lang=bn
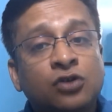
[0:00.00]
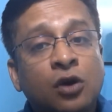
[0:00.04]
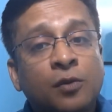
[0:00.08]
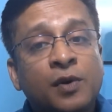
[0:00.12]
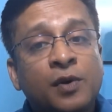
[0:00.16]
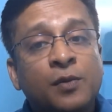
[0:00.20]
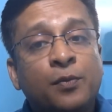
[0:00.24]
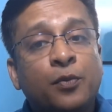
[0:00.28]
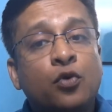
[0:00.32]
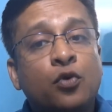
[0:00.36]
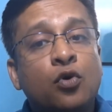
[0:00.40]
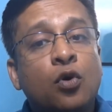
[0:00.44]
হবে
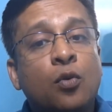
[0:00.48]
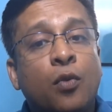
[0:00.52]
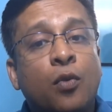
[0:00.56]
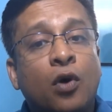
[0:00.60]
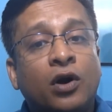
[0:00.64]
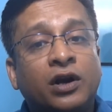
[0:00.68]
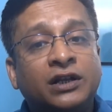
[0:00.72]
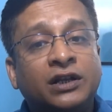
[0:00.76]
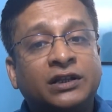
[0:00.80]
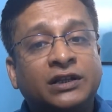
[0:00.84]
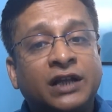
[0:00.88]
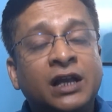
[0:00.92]
পুরো
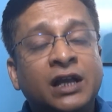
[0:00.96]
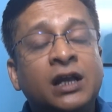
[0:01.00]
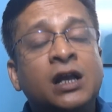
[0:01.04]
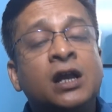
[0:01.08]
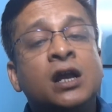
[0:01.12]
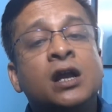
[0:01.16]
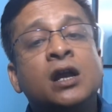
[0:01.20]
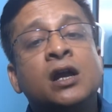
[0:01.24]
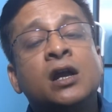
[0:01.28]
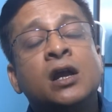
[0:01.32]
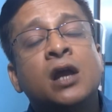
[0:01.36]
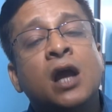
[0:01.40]
বডিতেই
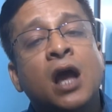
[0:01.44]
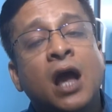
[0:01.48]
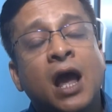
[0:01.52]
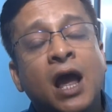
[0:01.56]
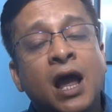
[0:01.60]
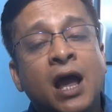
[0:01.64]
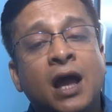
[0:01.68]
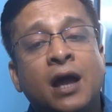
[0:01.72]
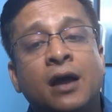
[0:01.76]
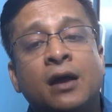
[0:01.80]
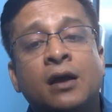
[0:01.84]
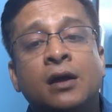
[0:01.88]

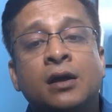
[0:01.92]
হ্যাঁ